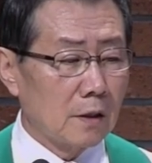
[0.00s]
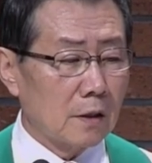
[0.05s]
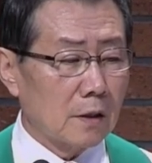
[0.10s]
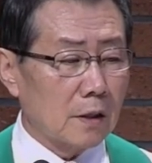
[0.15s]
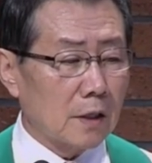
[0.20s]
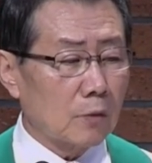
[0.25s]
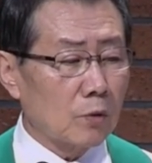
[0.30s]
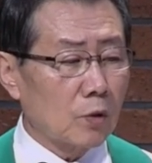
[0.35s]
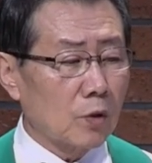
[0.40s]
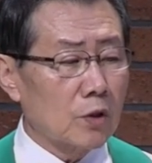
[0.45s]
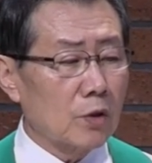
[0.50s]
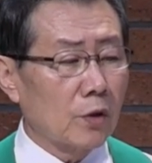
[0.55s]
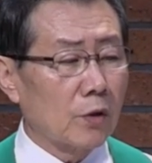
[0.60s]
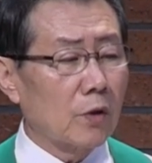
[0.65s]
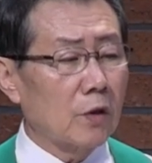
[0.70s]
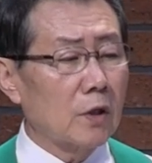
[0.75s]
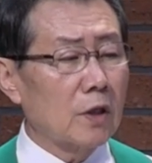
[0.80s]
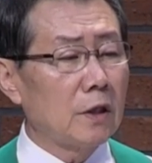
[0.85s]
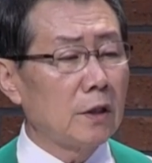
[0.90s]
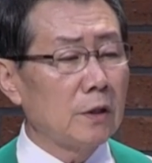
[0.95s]
나도
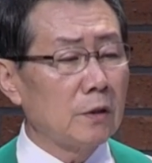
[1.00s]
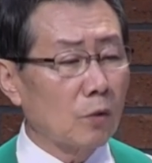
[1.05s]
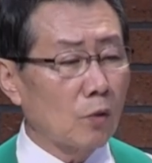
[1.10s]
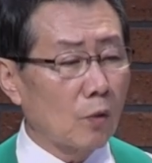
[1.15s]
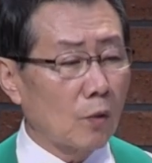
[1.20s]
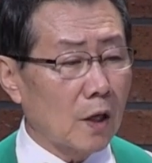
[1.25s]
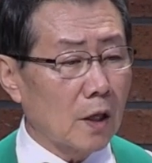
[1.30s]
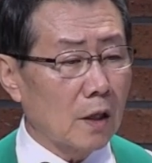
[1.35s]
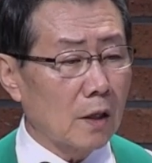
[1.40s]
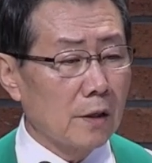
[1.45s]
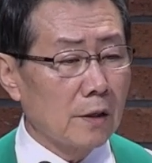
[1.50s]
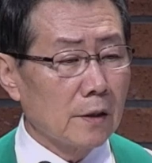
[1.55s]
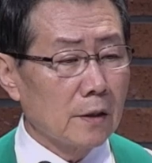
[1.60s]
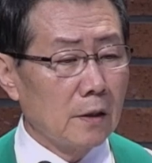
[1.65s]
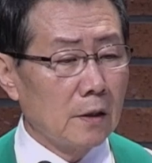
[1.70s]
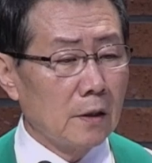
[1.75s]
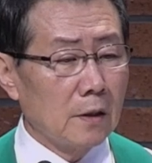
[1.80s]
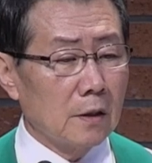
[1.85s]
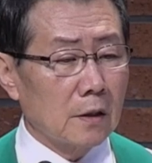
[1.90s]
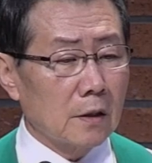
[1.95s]
저러 큰 교회,
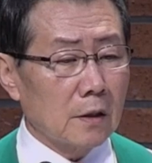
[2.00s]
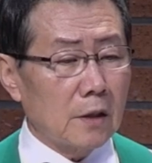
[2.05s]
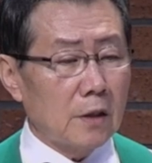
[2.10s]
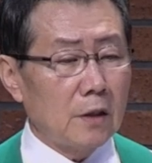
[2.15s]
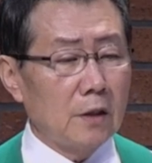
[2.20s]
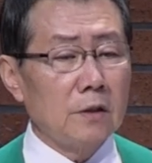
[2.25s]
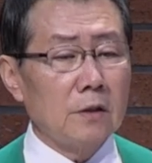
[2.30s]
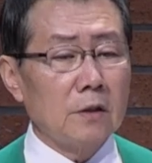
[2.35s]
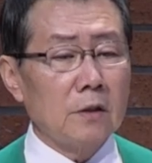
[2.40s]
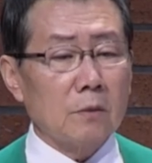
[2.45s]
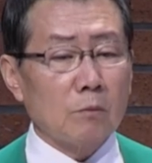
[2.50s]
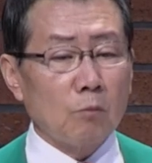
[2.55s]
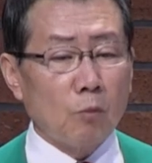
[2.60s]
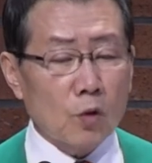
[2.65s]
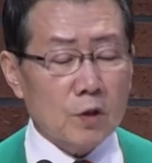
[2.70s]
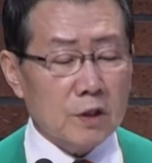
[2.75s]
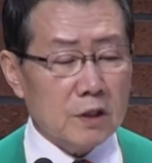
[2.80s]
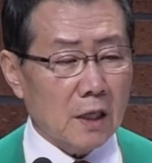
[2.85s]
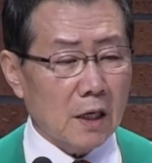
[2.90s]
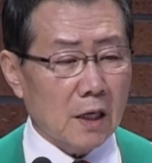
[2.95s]
큰
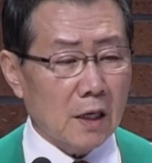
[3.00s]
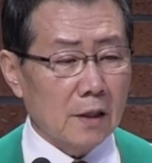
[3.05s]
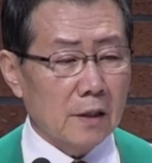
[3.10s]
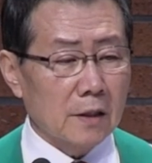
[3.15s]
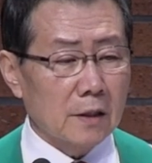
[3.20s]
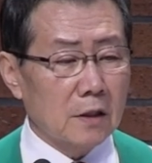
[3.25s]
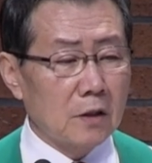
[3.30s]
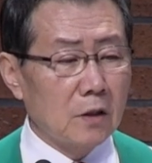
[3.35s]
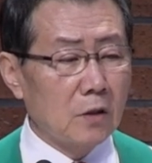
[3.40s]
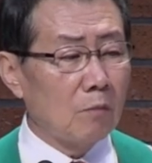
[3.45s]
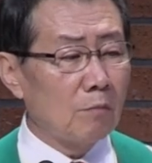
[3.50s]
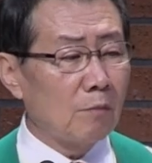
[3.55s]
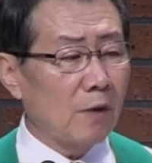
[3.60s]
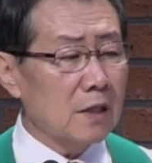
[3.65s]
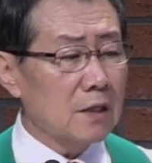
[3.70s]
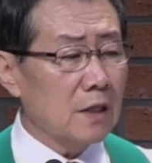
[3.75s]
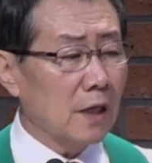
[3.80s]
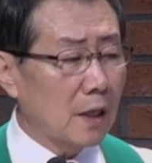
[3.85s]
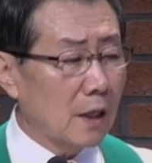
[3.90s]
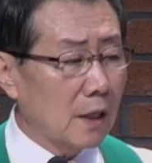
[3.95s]
목사, 그것만
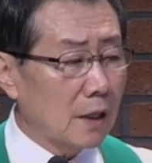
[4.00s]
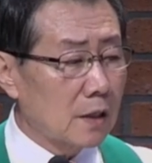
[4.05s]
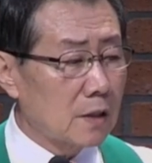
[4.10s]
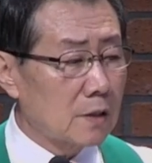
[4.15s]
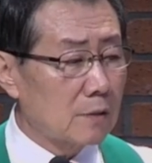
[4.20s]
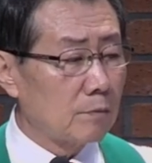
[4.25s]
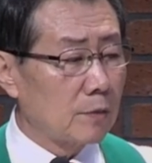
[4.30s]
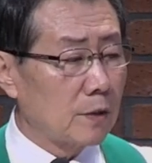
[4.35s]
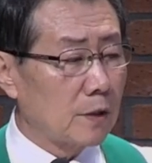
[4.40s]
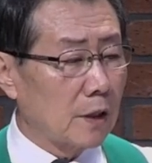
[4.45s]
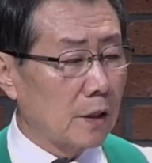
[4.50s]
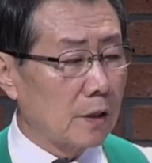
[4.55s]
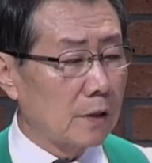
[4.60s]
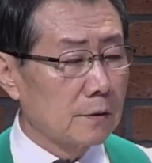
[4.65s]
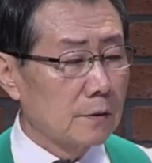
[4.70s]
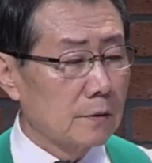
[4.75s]
생각했습니다.